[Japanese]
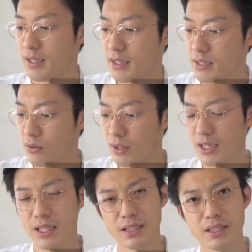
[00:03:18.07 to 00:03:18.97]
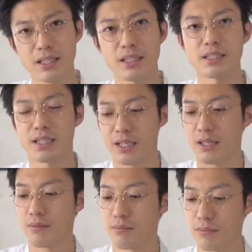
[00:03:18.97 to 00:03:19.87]
そこが難点でした
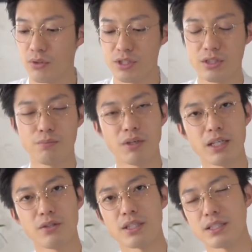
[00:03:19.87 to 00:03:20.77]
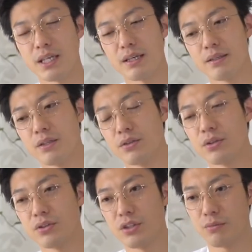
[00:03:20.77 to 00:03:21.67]
ねこっちのポケットですね
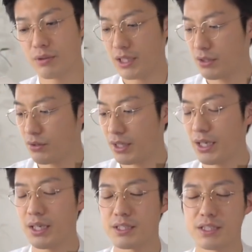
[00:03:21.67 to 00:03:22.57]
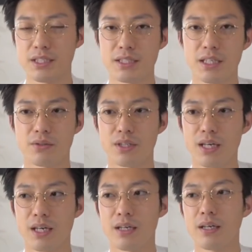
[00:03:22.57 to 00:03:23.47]
フロントのポケットがやや小さいの
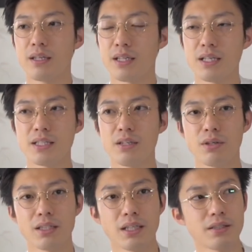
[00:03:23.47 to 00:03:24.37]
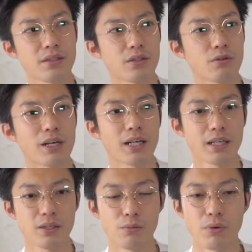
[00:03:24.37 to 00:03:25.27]
で男性の方っていうのは
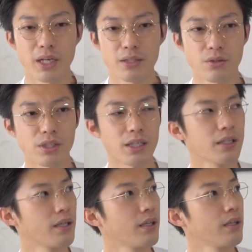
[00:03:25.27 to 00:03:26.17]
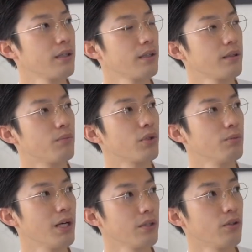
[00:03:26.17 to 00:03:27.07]
結構ポケットに
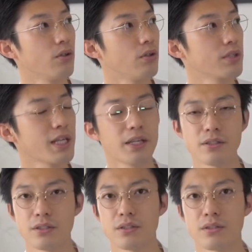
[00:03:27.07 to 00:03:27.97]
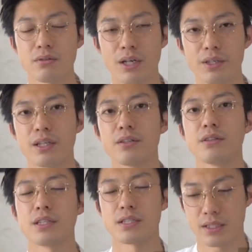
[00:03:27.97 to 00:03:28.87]
僕もあの財布とか入れ
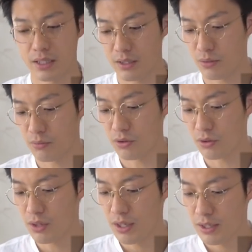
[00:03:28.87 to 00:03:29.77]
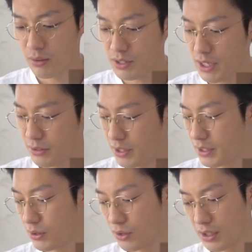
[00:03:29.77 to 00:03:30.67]
るんですけれどもお財布入れ
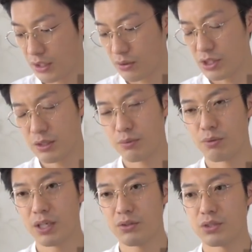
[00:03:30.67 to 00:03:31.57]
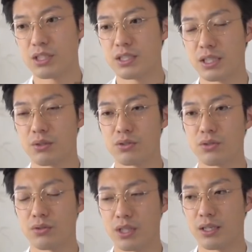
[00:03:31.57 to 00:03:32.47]
た時にどうしてもポケット小さいと
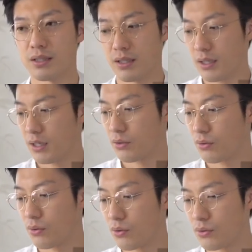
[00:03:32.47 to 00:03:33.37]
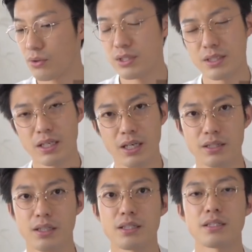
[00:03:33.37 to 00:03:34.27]
ちょっとねあの取りづら
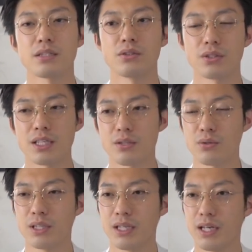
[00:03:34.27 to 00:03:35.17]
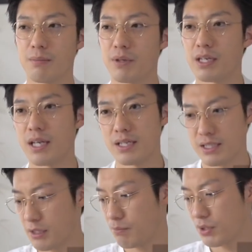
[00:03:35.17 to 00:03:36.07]
かったりするのでそこだけがやっぱり
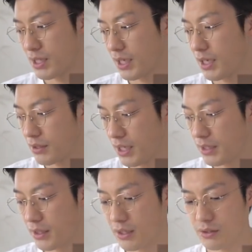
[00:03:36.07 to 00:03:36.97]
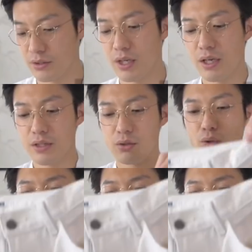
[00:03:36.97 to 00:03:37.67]
レディースっぽさがあるなっていうところ